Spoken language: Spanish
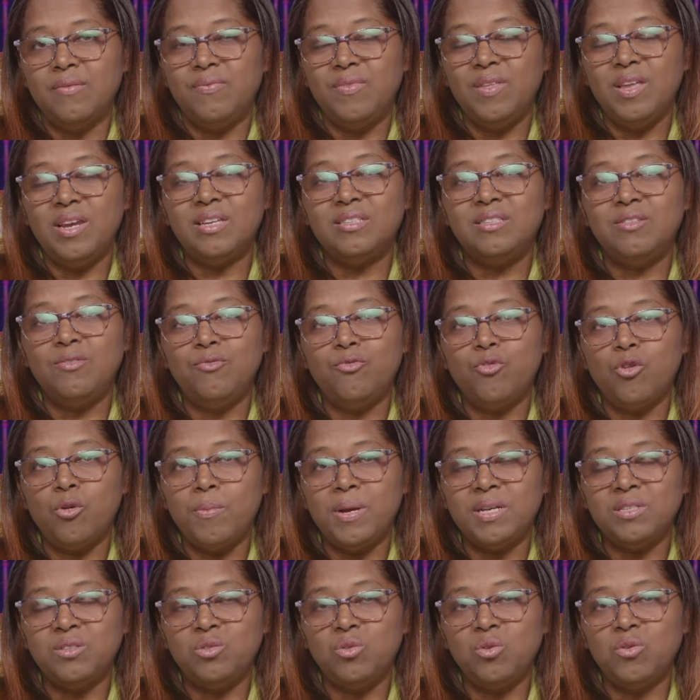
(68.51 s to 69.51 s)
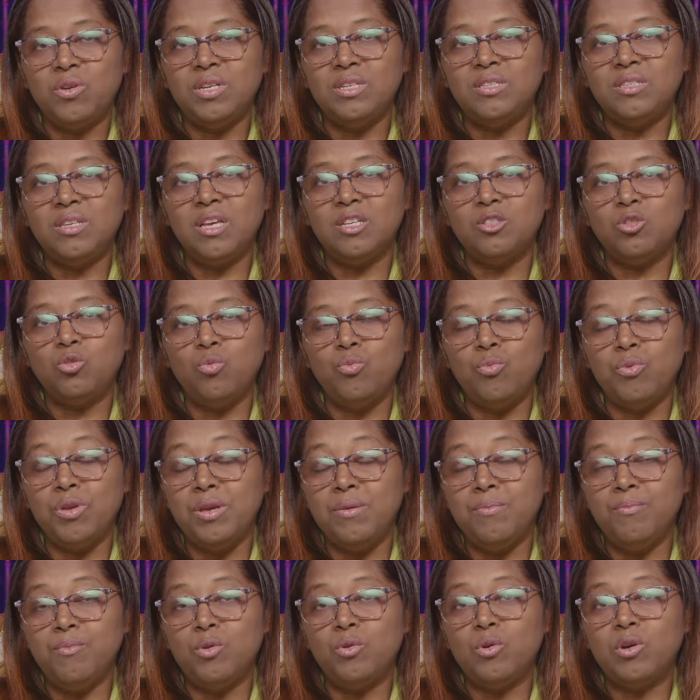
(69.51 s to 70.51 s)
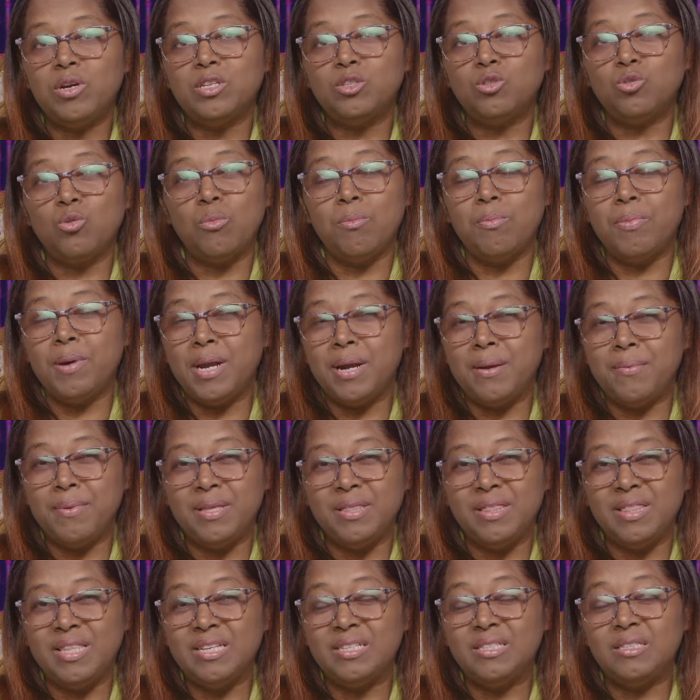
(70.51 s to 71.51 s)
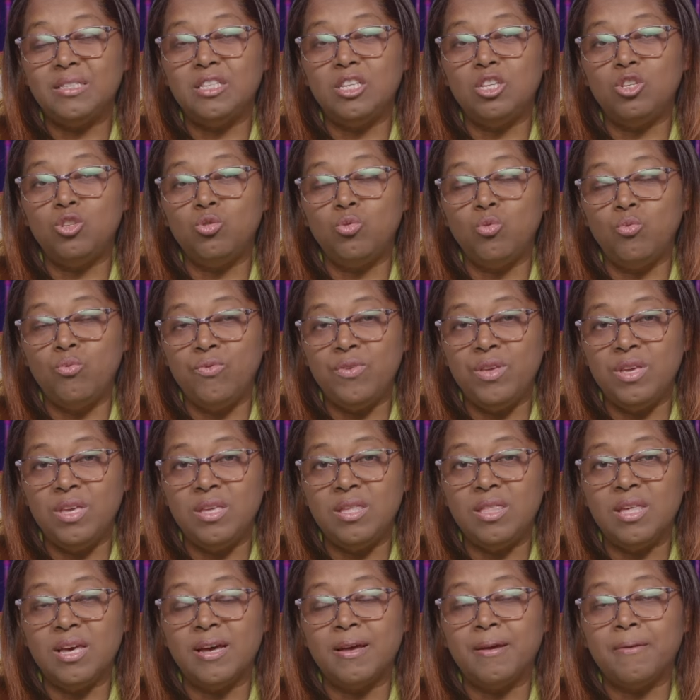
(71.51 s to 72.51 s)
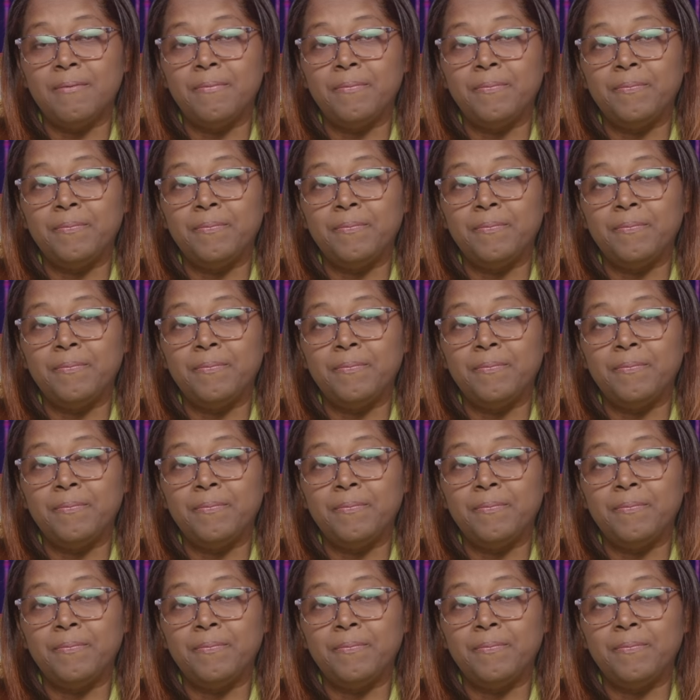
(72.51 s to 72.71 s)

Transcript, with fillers: de las informaciones que subimos, que son para bendecir tu vida,